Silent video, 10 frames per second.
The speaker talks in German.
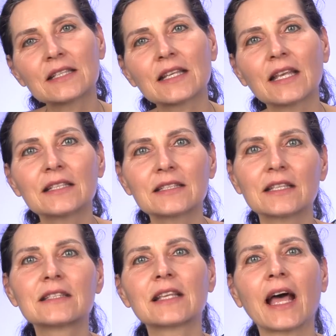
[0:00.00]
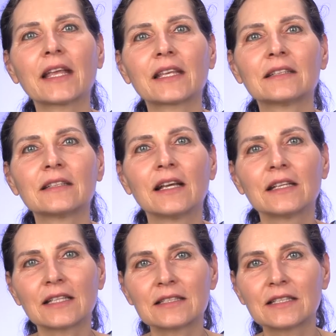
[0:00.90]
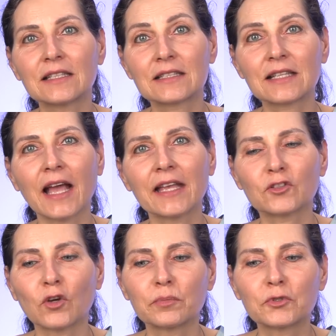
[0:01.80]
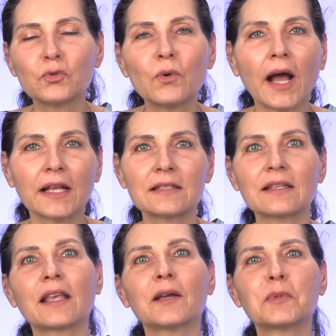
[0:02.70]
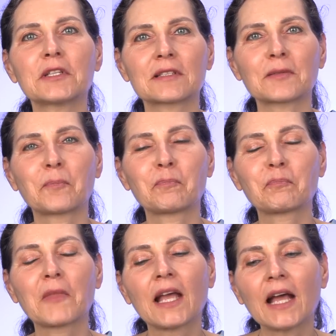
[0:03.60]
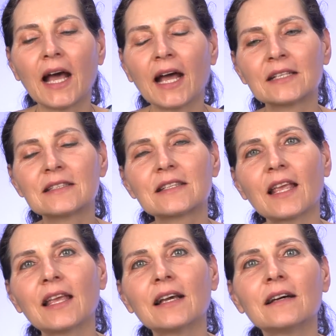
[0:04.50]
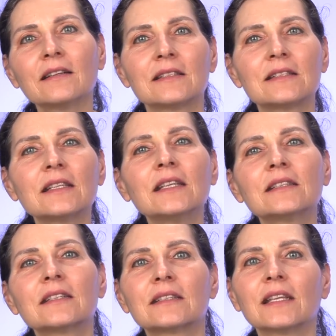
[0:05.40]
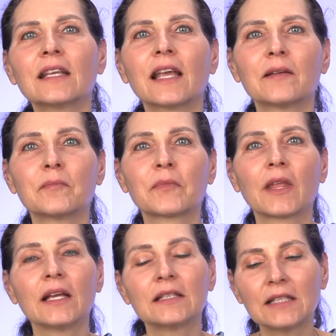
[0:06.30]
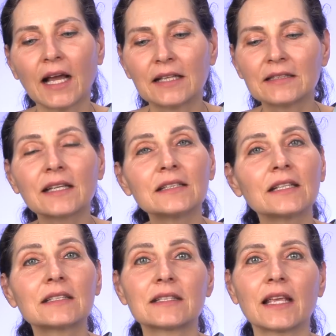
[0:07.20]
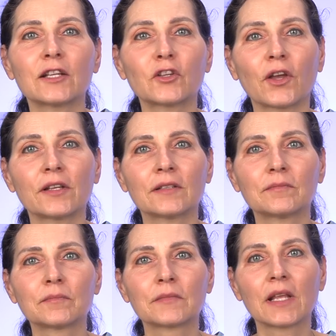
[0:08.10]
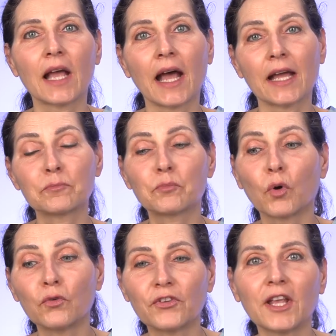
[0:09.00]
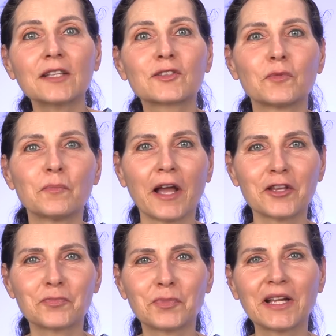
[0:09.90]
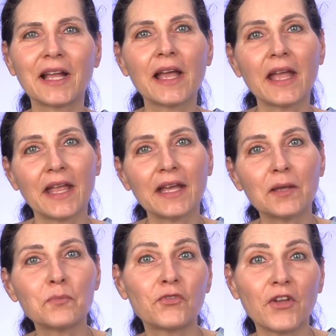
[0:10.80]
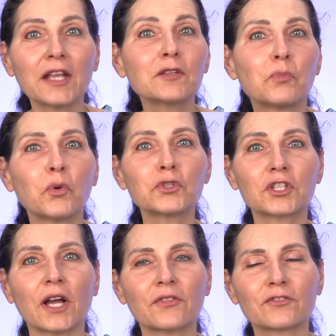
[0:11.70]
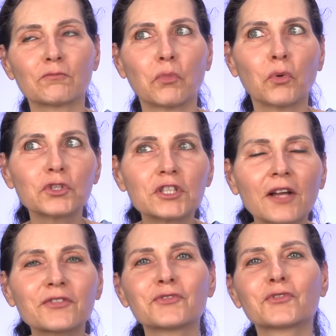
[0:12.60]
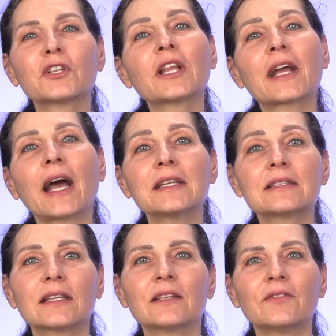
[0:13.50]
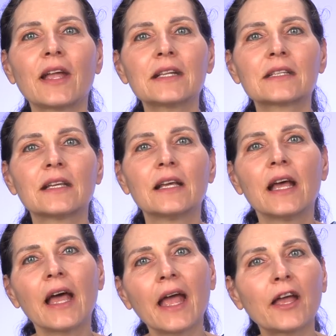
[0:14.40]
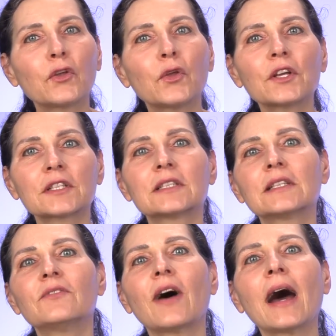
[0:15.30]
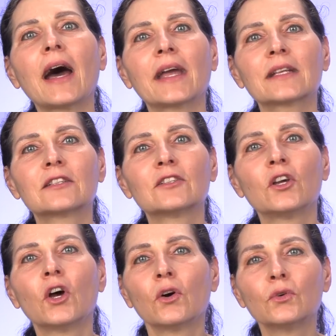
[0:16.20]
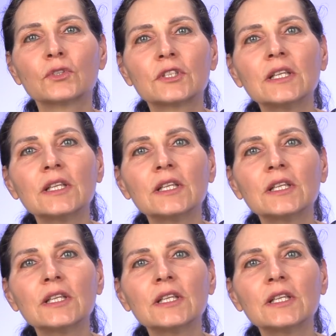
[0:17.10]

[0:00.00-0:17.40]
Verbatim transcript: das erste Zeichen, das dir zeigt, ob du ein Seher bist? Ein Seher sieht Dinge die andere nicht sehen können. Ein Prophet zum Beispiel, er empfängt Botschaften, Botschaften von der geistigen Welt, er hört die Wahrheiten und